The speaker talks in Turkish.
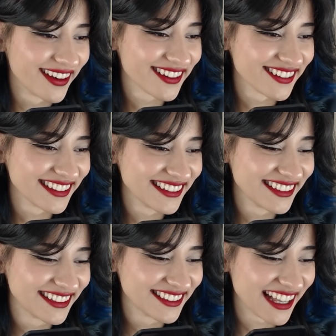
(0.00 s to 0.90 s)
Arkada yine
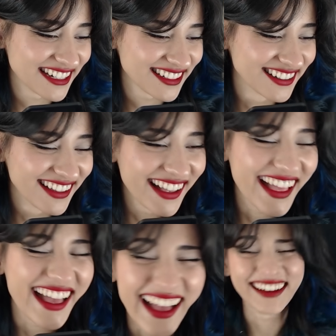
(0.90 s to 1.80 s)
gitar.
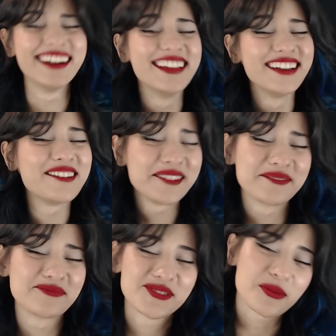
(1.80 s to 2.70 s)

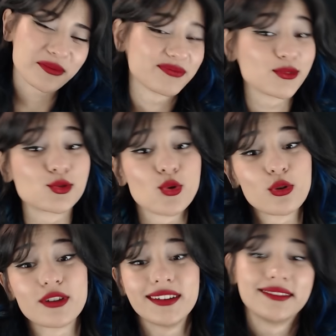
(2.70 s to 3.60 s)
Oğlum çok
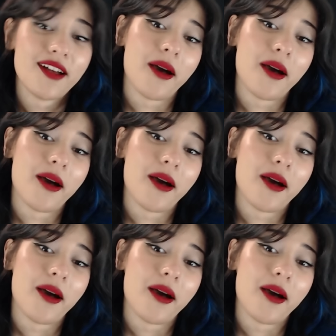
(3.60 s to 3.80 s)
zor kat,